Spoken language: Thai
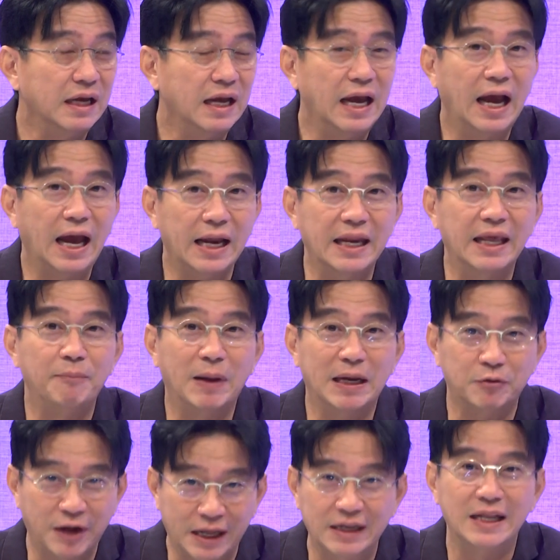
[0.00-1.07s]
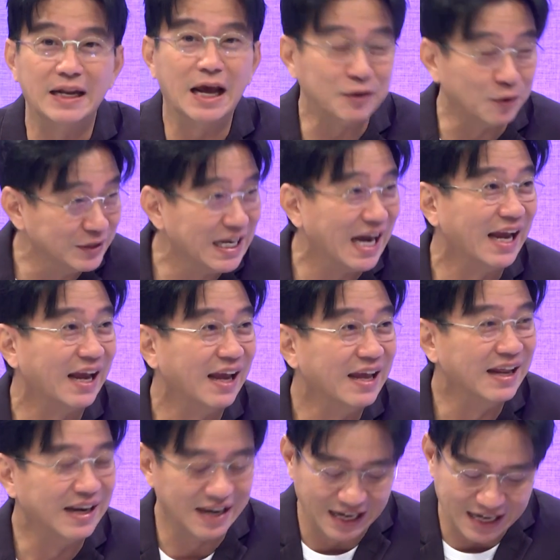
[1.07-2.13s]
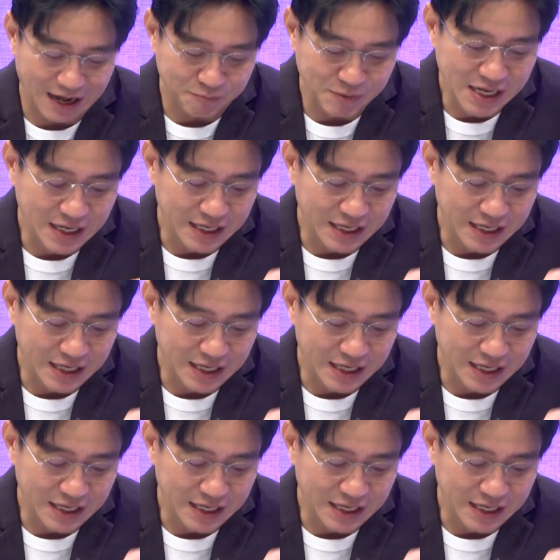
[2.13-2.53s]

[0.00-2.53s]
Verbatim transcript: ใช่ค่ะอันนี้เป็นเทรนด์ที่น่าสนใจใช่ค่ะ